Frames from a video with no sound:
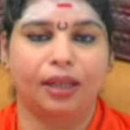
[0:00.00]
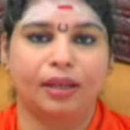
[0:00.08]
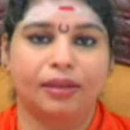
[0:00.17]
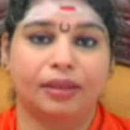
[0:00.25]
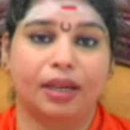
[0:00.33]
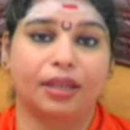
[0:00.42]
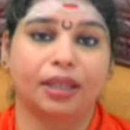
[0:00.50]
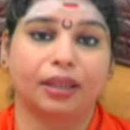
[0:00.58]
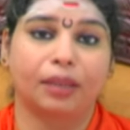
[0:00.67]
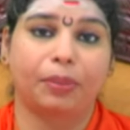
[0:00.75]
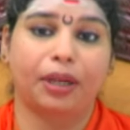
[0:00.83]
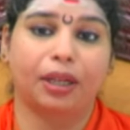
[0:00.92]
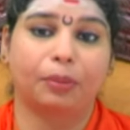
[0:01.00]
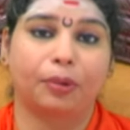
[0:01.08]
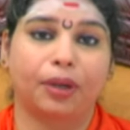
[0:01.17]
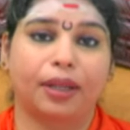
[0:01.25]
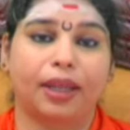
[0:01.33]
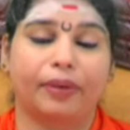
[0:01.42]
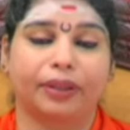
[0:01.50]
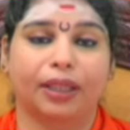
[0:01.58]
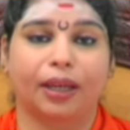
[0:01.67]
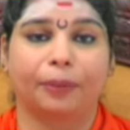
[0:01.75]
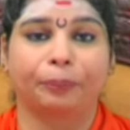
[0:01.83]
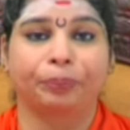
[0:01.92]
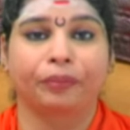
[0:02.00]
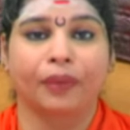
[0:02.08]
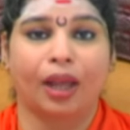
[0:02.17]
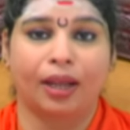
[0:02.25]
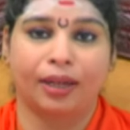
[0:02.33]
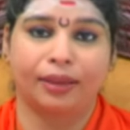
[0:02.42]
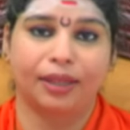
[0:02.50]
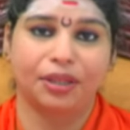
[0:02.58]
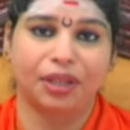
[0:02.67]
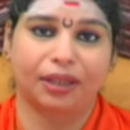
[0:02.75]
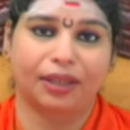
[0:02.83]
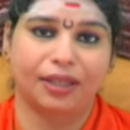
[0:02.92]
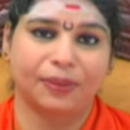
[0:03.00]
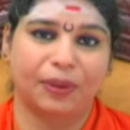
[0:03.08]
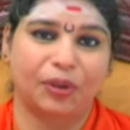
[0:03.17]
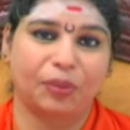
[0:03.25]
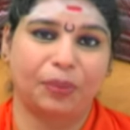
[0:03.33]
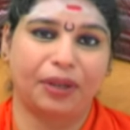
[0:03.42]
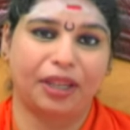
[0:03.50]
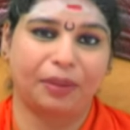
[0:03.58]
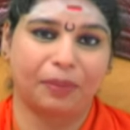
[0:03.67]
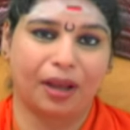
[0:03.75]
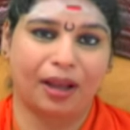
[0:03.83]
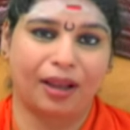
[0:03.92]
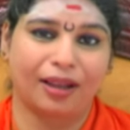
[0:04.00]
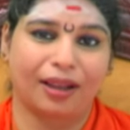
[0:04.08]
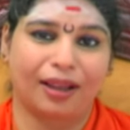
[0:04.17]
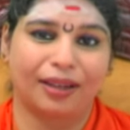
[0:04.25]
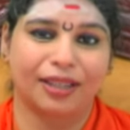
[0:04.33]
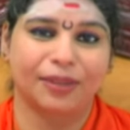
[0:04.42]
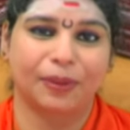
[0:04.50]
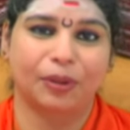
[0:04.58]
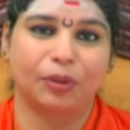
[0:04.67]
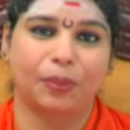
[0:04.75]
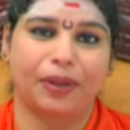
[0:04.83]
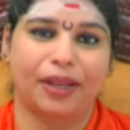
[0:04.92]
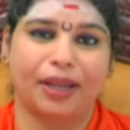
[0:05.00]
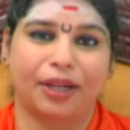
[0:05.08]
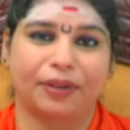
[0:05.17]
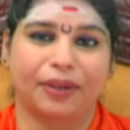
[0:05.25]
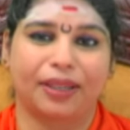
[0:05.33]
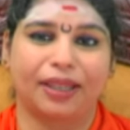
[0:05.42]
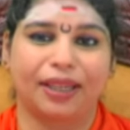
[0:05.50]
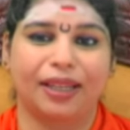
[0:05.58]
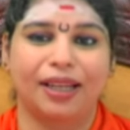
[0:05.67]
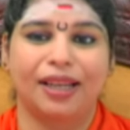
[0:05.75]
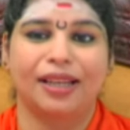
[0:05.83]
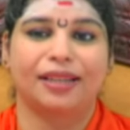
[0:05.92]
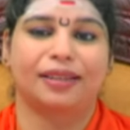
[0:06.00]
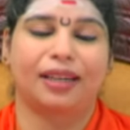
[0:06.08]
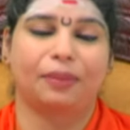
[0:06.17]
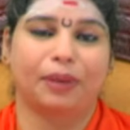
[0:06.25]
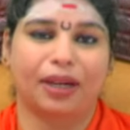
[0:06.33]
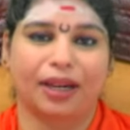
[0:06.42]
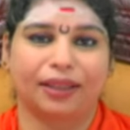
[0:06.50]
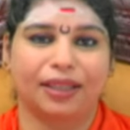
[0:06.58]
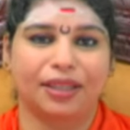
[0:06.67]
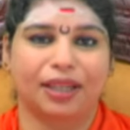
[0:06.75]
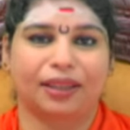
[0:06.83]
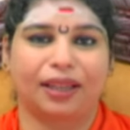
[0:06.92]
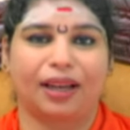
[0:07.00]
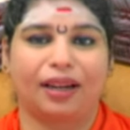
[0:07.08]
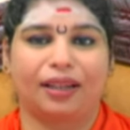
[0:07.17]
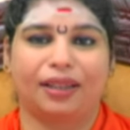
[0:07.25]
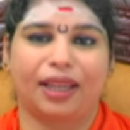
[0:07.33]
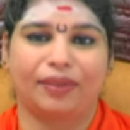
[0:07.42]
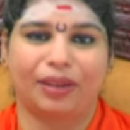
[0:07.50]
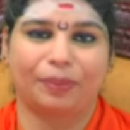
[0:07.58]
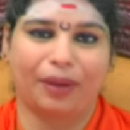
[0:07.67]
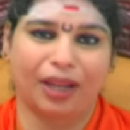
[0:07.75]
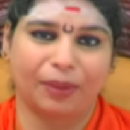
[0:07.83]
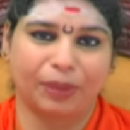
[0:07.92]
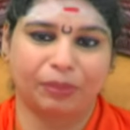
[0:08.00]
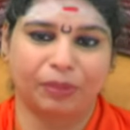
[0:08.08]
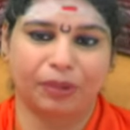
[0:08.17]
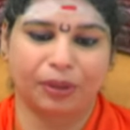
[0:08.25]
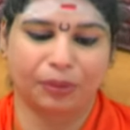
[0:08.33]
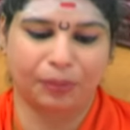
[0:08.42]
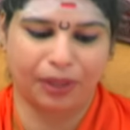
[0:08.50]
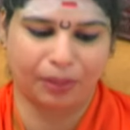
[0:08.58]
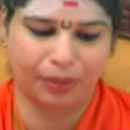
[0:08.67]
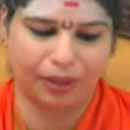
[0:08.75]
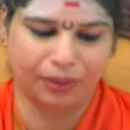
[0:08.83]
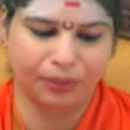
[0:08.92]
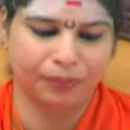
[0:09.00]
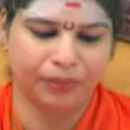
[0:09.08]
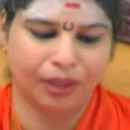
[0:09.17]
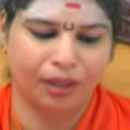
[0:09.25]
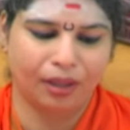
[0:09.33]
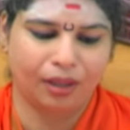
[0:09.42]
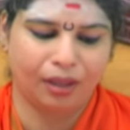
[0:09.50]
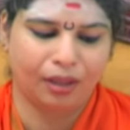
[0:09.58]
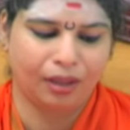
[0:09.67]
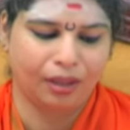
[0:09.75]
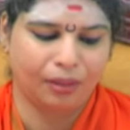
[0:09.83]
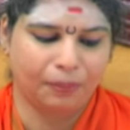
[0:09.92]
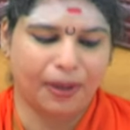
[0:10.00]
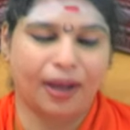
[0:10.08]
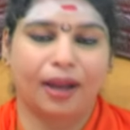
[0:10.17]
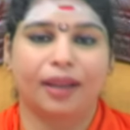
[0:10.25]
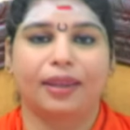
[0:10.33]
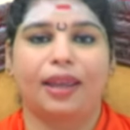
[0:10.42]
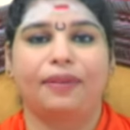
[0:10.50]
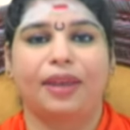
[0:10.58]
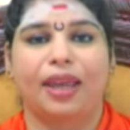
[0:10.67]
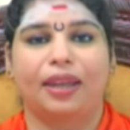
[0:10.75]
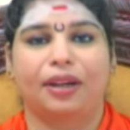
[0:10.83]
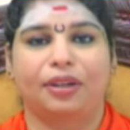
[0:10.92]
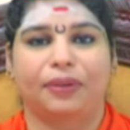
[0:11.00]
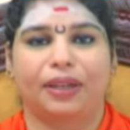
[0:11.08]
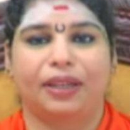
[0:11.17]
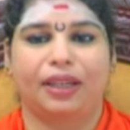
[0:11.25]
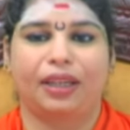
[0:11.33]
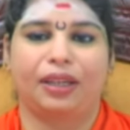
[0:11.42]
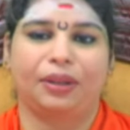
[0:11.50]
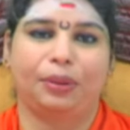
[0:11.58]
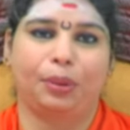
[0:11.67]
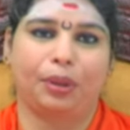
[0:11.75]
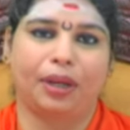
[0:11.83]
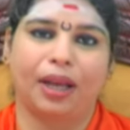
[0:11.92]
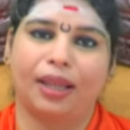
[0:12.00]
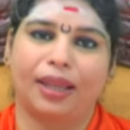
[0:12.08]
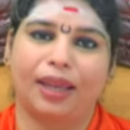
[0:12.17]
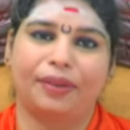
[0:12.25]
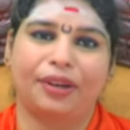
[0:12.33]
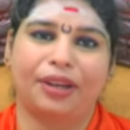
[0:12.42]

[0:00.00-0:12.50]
శ్రీశక్తిపీఠ మూలదేవత అనంత శక్తి స్వరూపిణి మహాకాలస్వరూపిణి అయినటువంటి శ్రీ మరకత శక్తికాళీదేవి పాదపద్మములకు ప్రణమిలుతూ మహాదేవి అయినటువంటి దుర్గాదేవిని